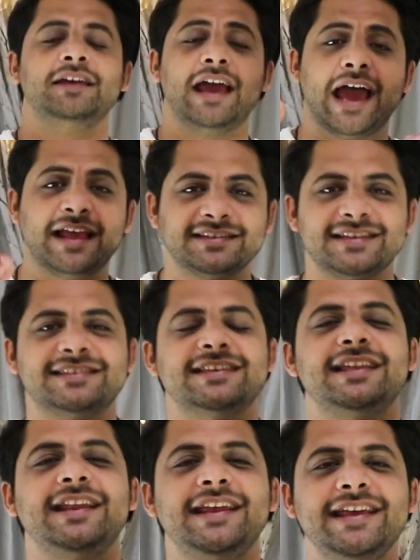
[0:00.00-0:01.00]
की
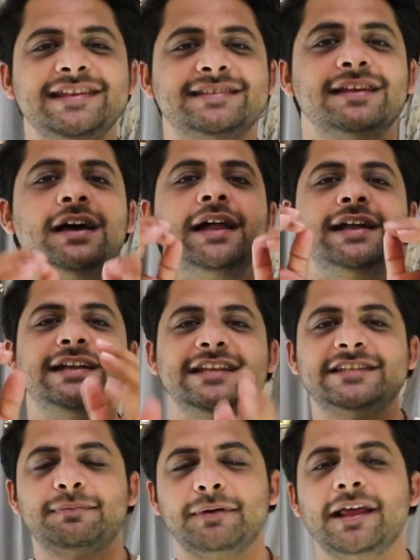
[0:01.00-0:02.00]
एसेसरीज
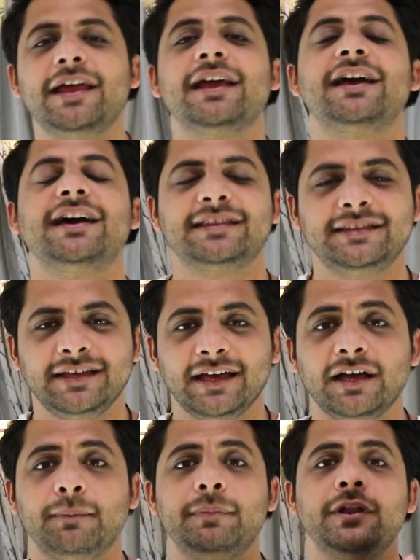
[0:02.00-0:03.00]
डिस्प्ले कर दी
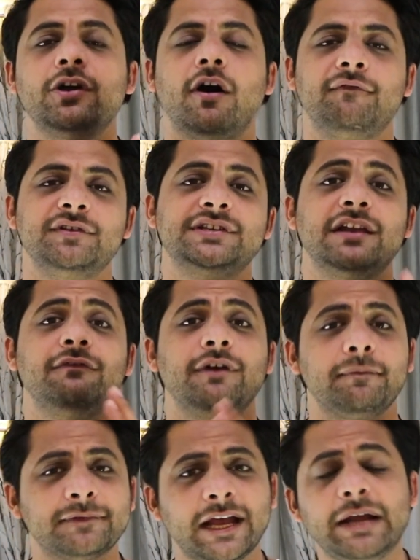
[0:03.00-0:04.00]
है अपनी ऑफिशियल
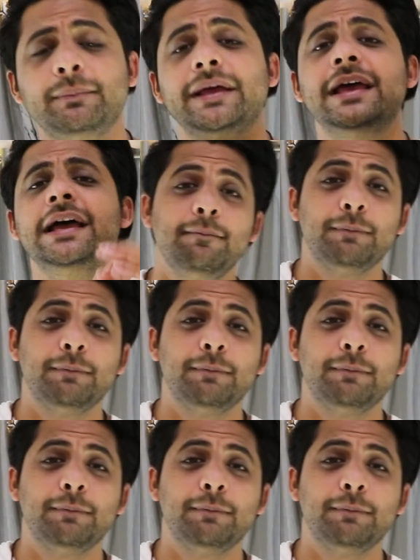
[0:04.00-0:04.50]
वेबसाइट में